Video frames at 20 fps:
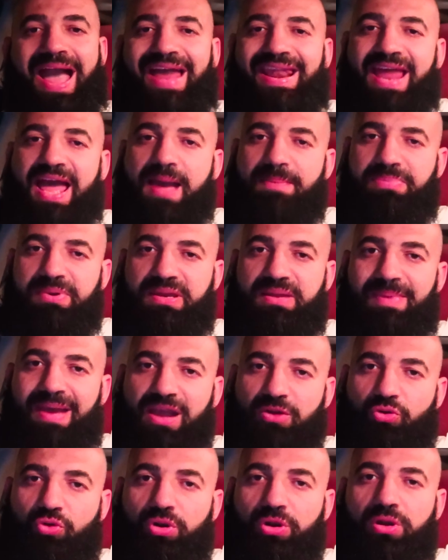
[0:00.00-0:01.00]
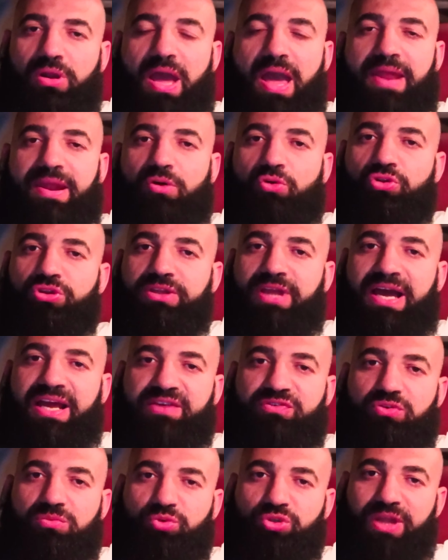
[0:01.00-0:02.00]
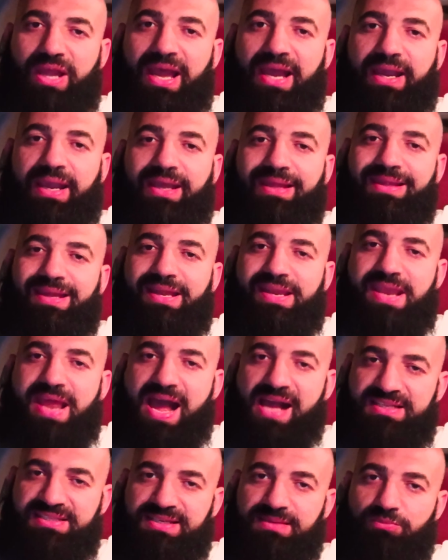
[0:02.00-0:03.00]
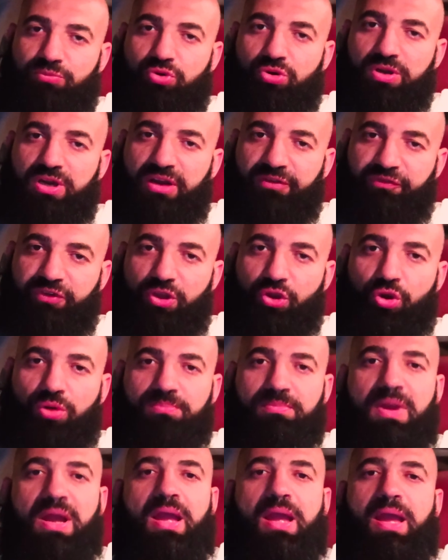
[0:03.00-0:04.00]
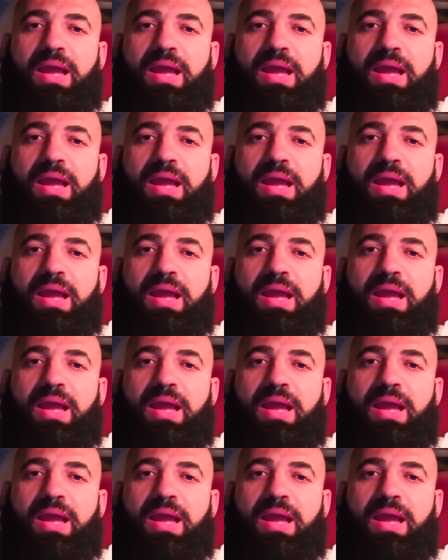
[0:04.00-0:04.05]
انا قبل ما اكل انا كنت عارف ومتاكد ان احسن برجر فيهم